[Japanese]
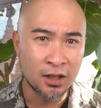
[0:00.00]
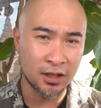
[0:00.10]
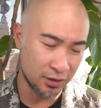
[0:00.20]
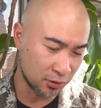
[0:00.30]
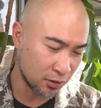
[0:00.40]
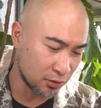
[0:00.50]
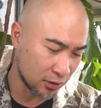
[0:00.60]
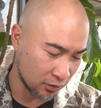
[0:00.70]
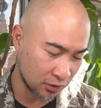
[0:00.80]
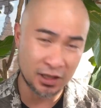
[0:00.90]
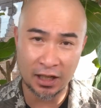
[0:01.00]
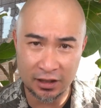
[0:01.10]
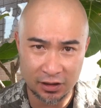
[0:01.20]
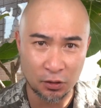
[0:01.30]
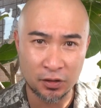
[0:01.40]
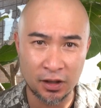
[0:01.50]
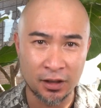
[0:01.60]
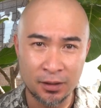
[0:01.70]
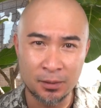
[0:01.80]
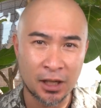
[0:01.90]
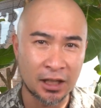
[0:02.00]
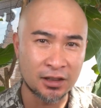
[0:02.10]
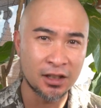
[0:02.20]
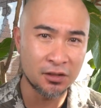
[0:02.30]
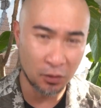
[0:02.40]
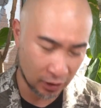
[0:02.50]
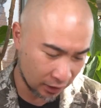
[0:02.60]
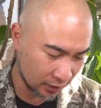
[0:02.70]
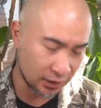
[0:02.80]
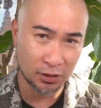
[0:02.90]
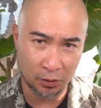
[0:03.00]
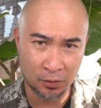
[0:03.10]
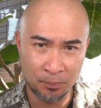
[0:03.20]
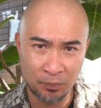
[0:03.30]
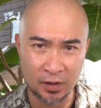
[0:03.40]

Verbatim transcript: えー、それぞれの期間によって買っていくのかなど